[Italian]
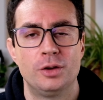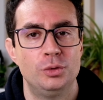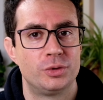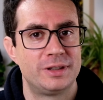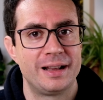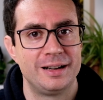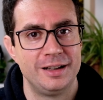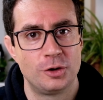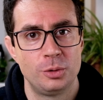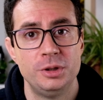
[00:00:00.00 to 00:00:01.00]
aggiustare le
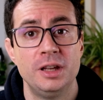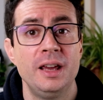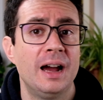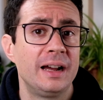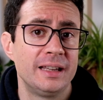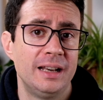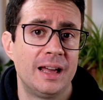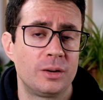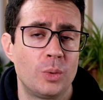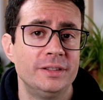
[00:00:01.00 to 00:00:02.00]
cromie e anche
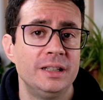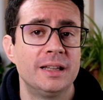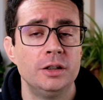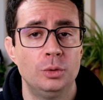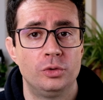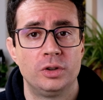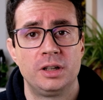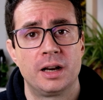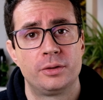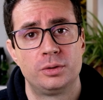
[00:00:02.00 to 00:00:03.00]
la quantità di luce in
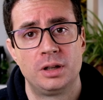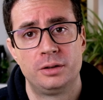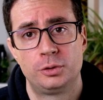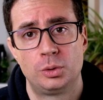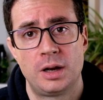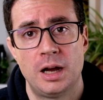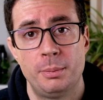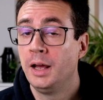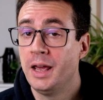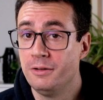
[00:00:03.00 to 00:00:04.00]
ingresso nella
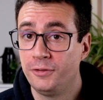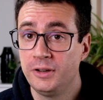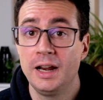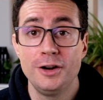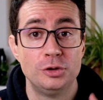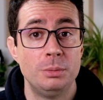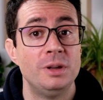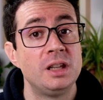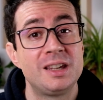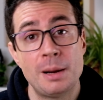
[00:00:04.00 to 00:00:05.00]
fotocamera. E infine non
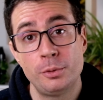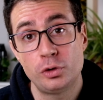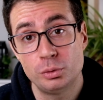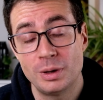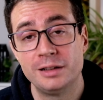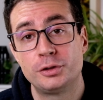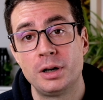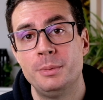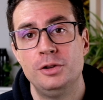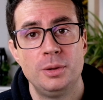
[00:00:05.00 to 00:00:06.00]
dimentichiamoci di un altro
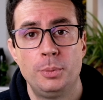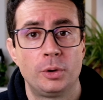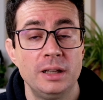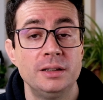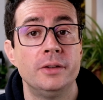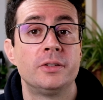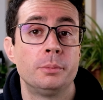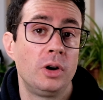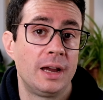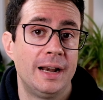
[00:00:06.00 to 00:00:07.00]
elemento importantissimo che è